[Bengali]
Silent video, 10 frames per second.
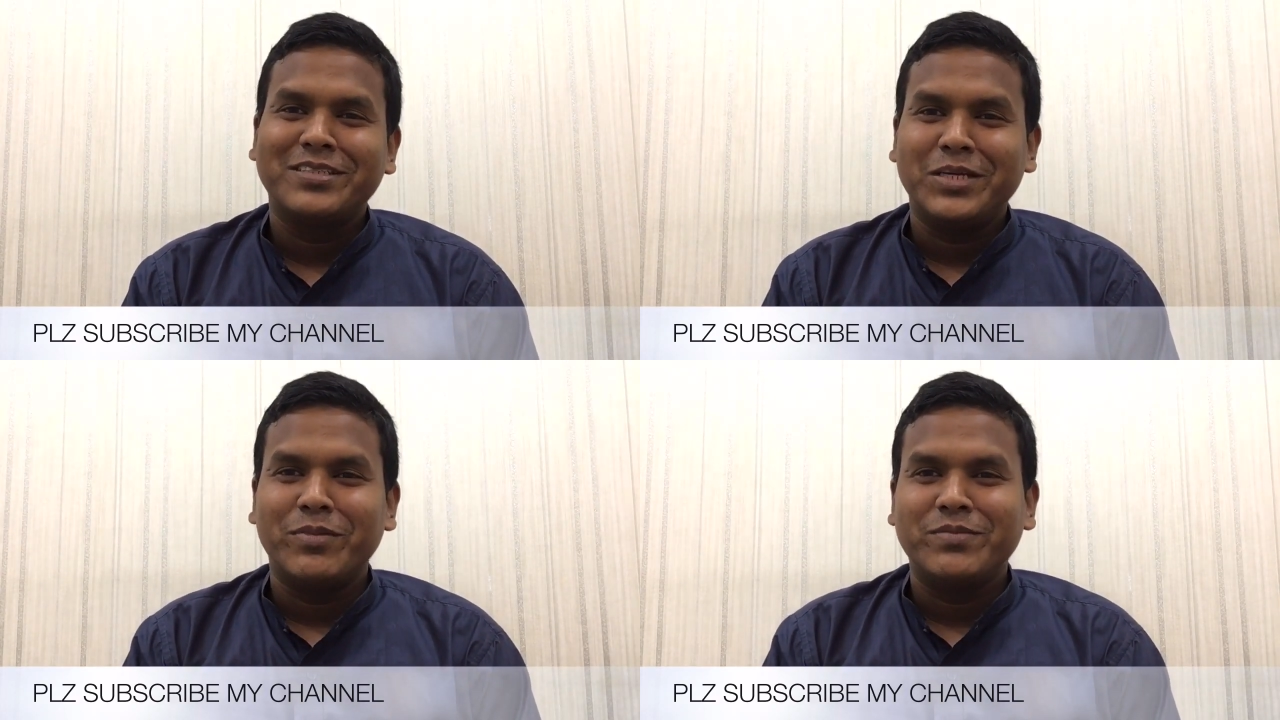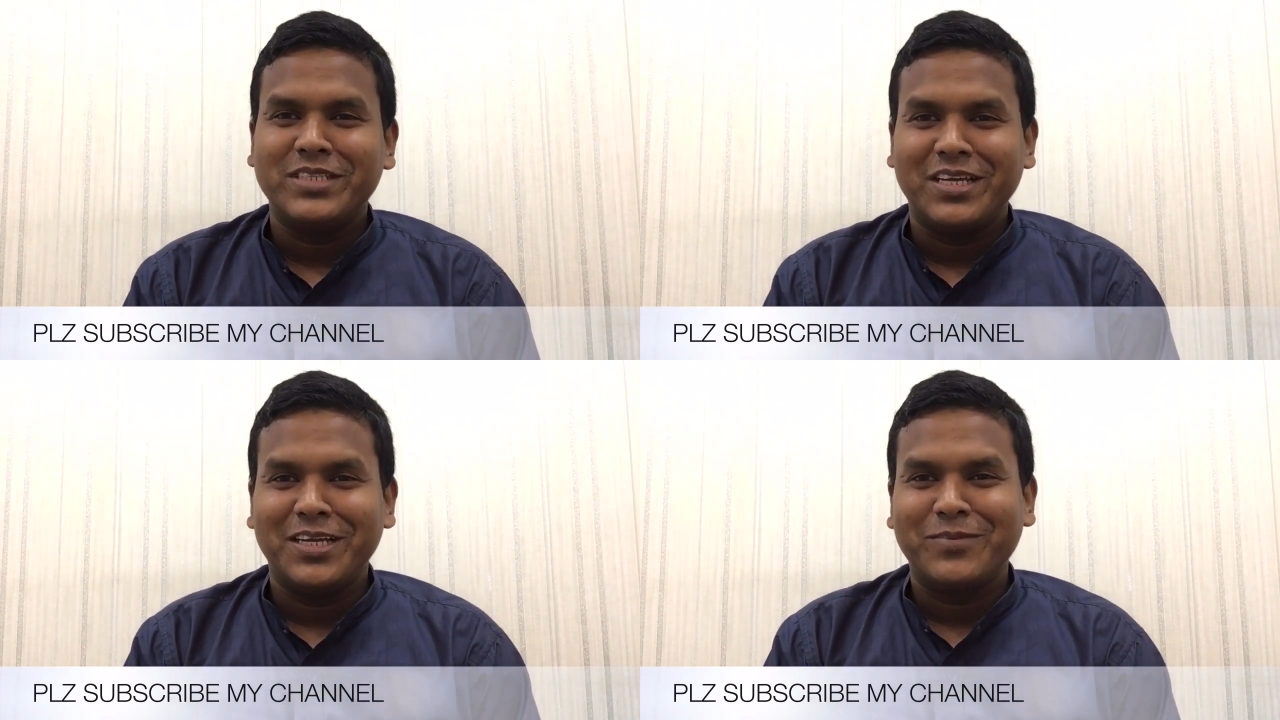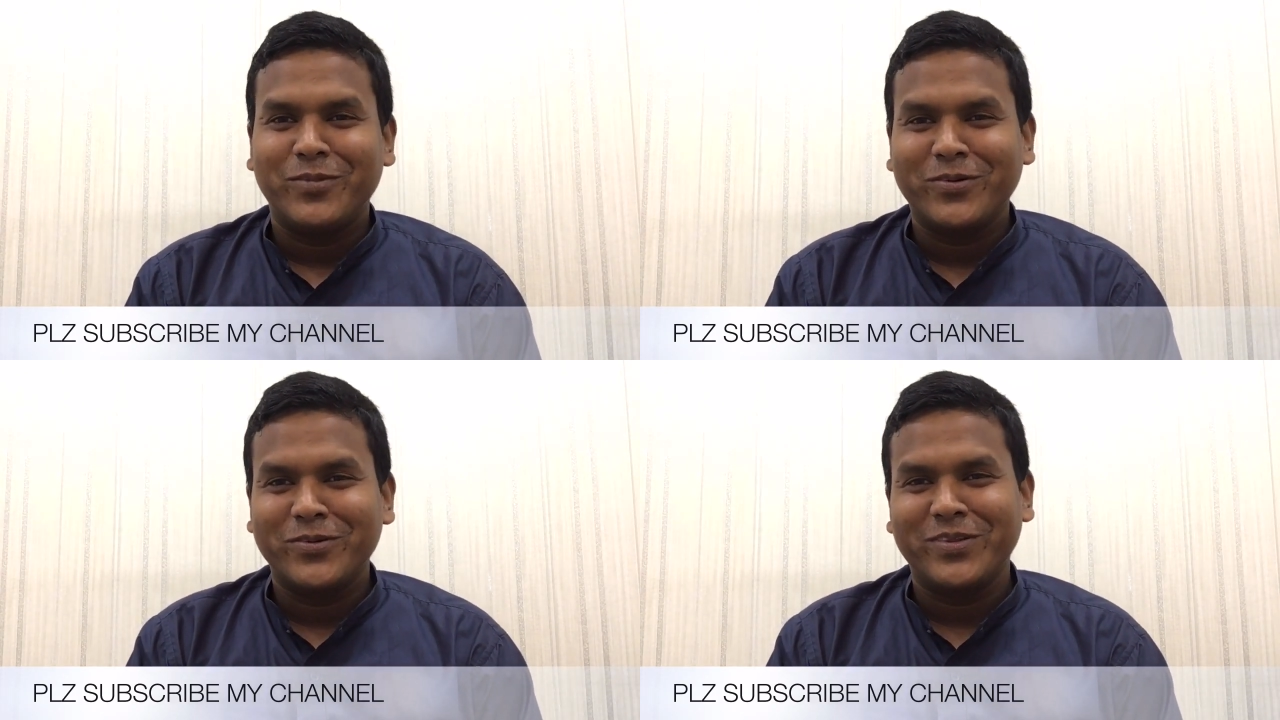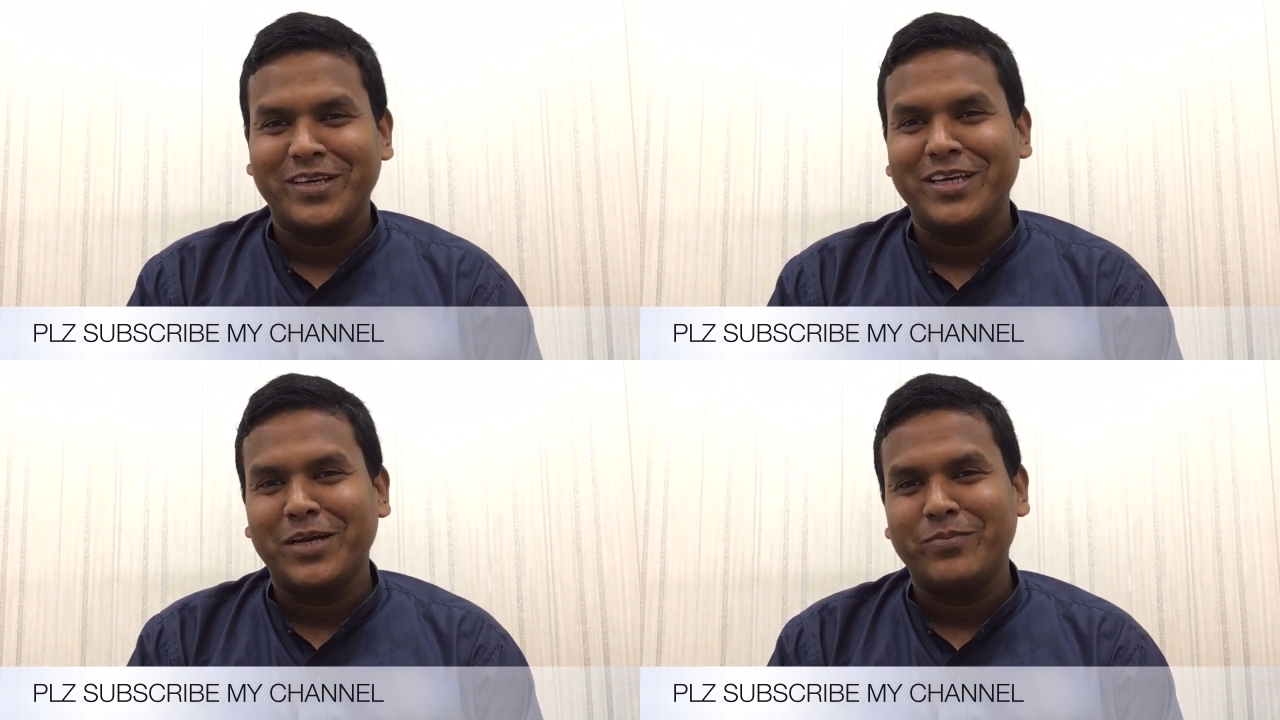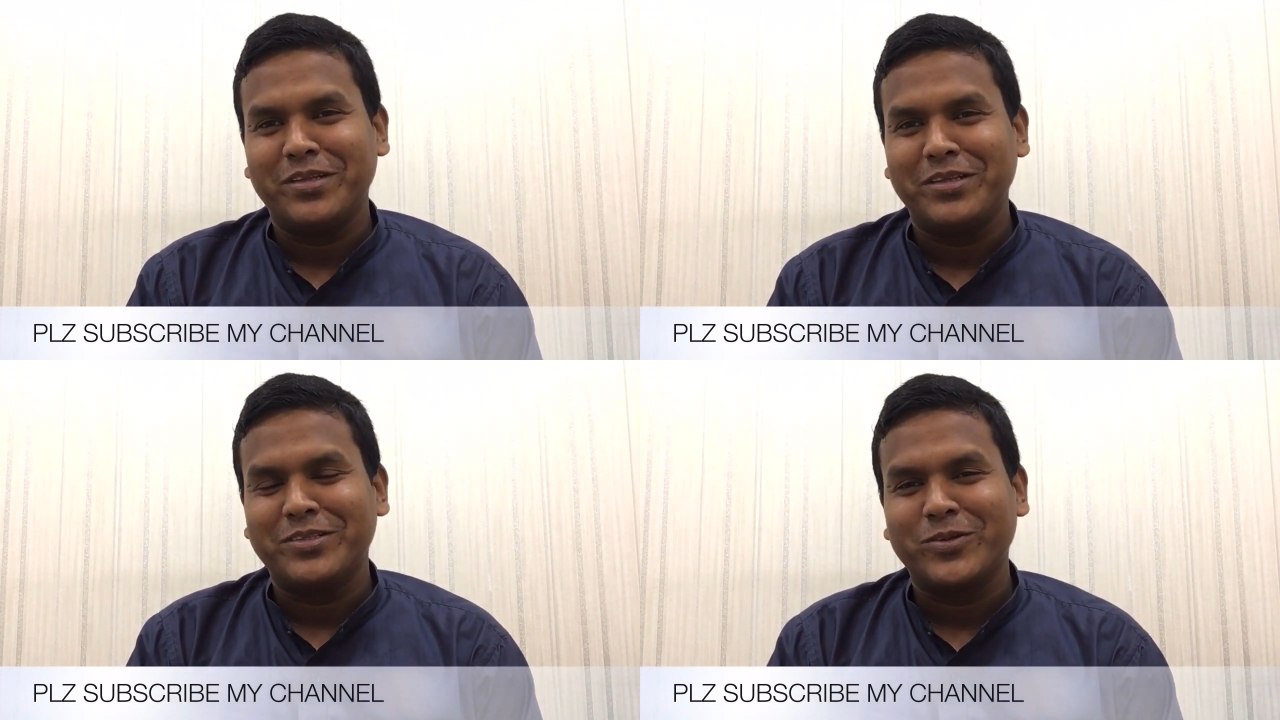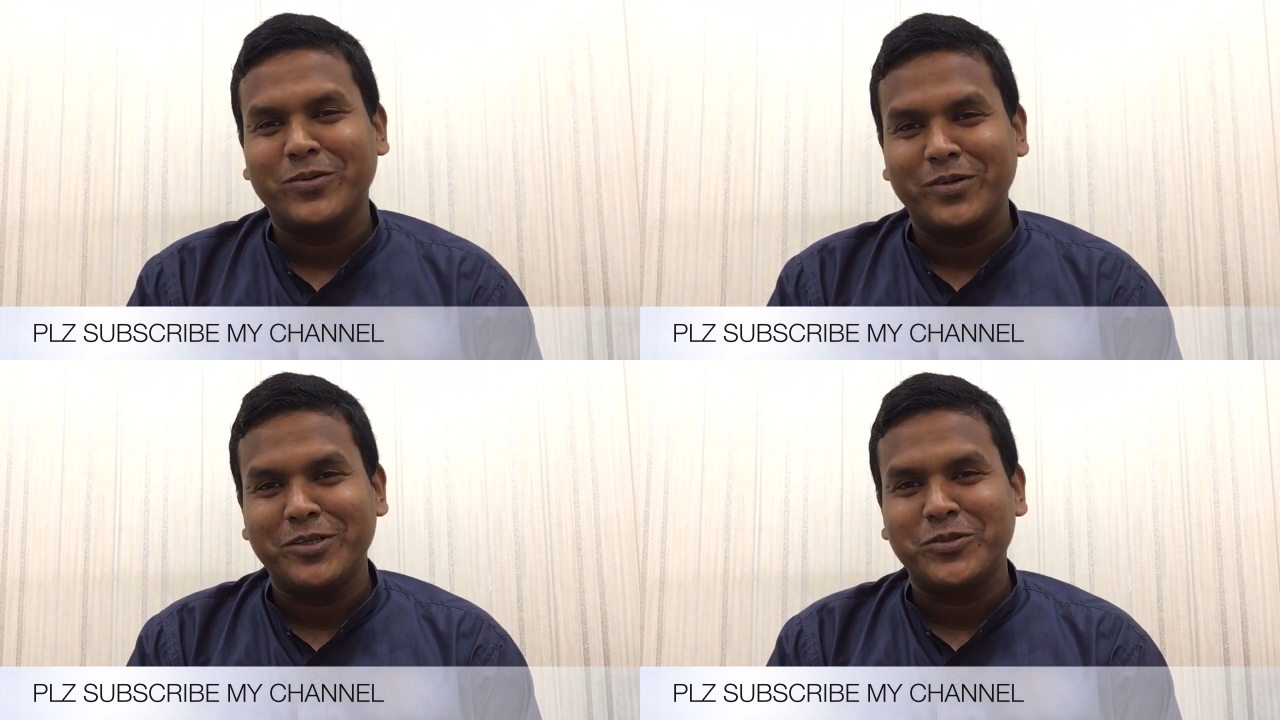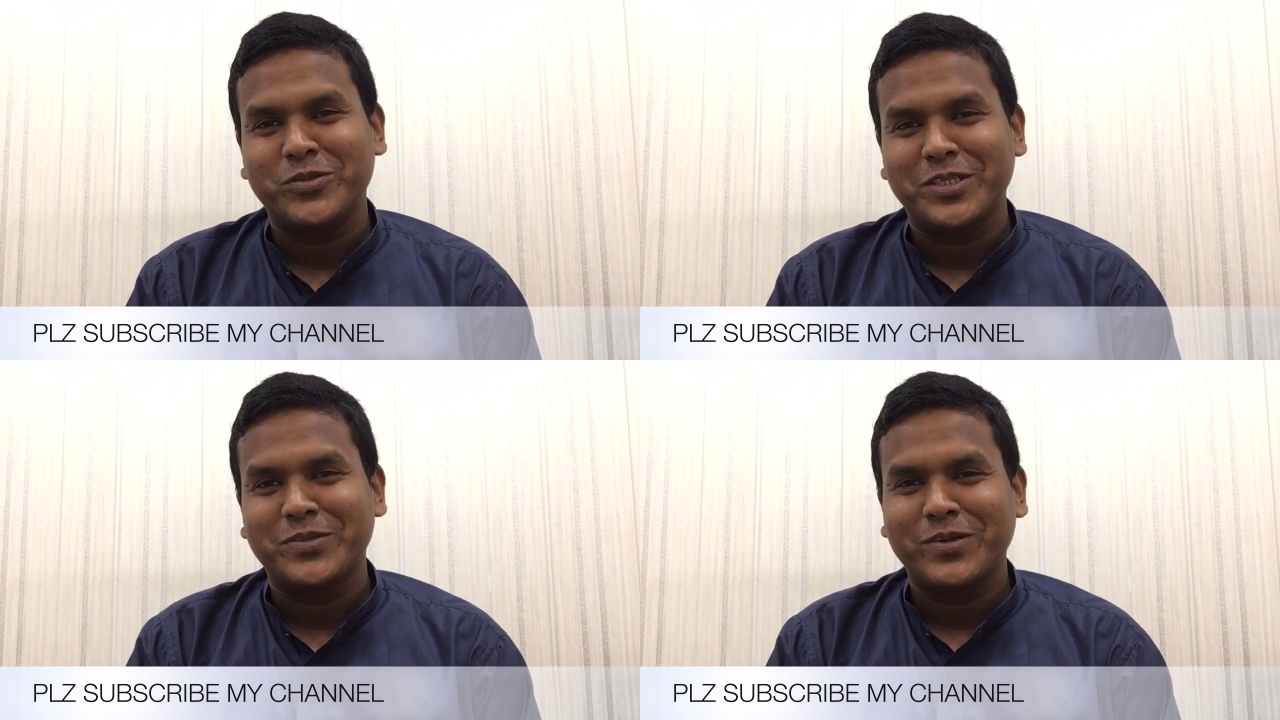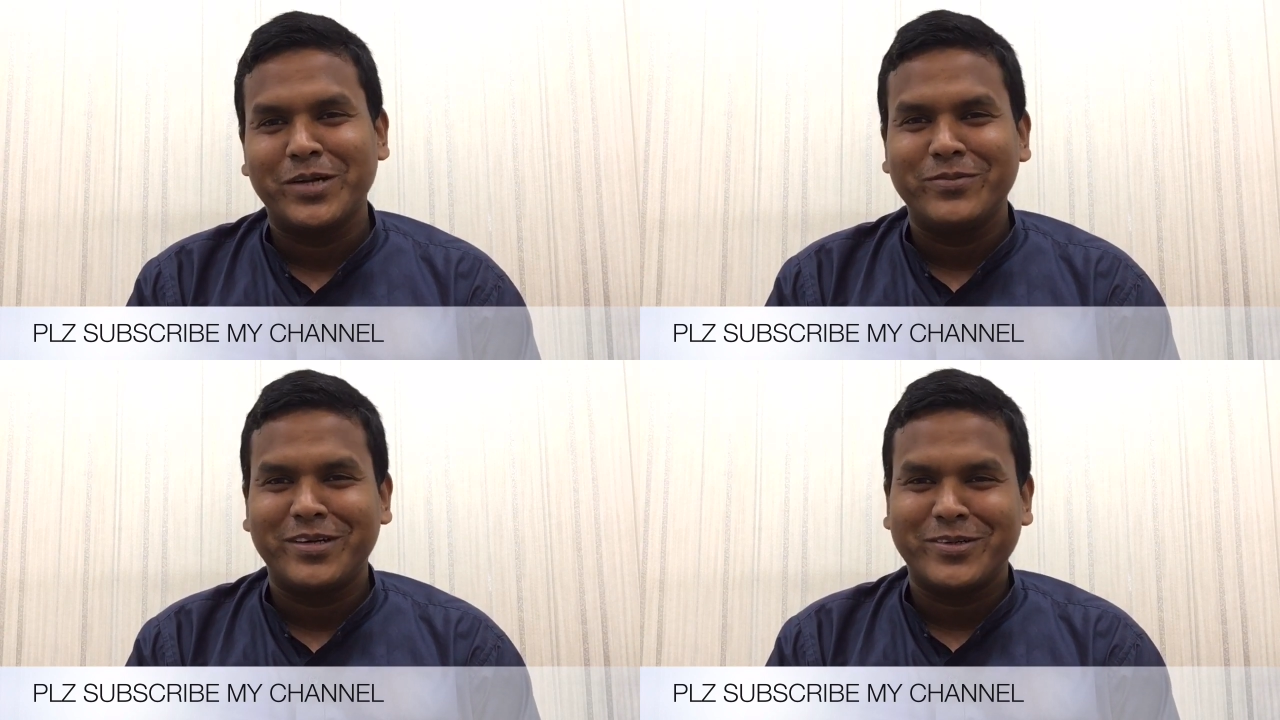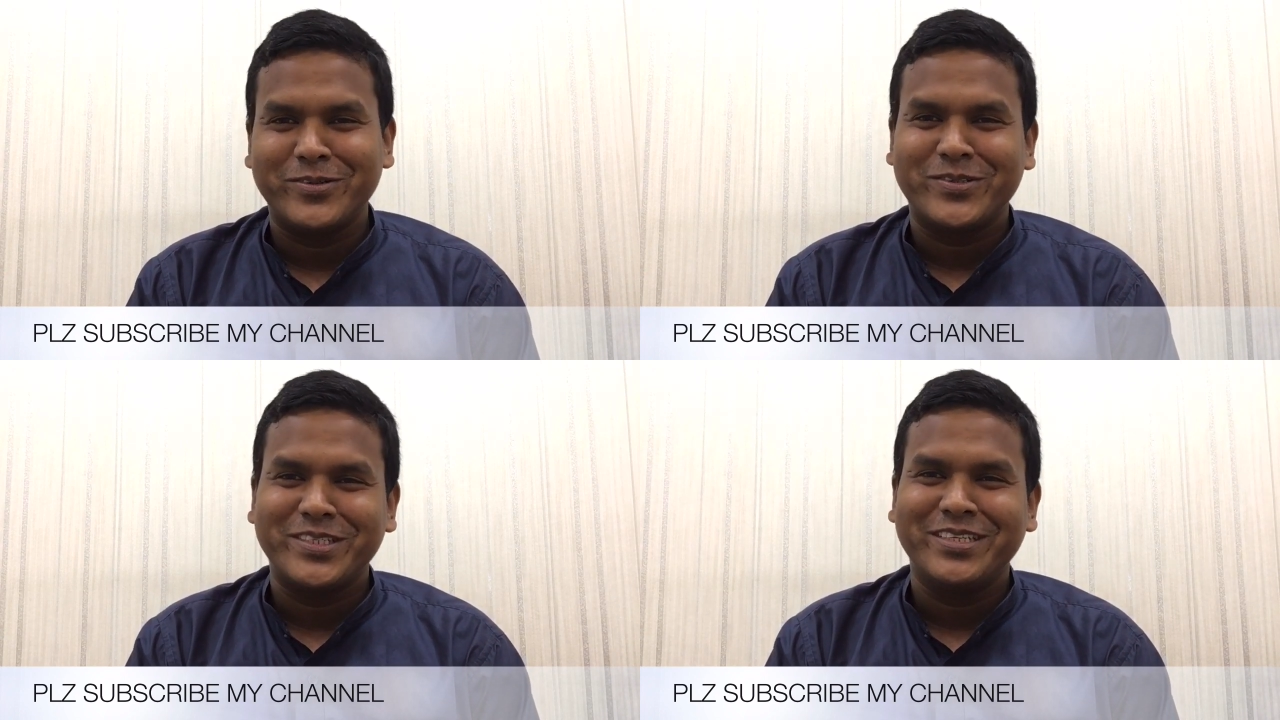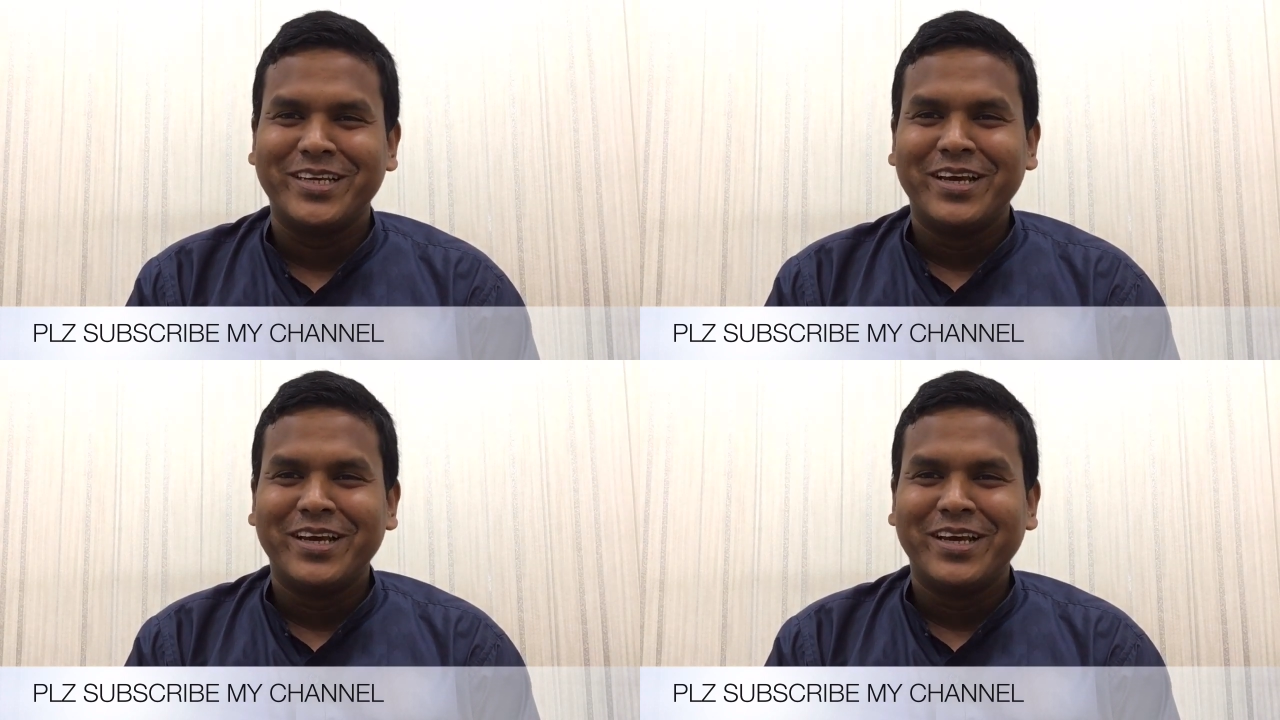ইমাম চ্যানেলের পক্ষ থেকে আপনাদের সকলে সুস্বাস্থ্য কামনা করছি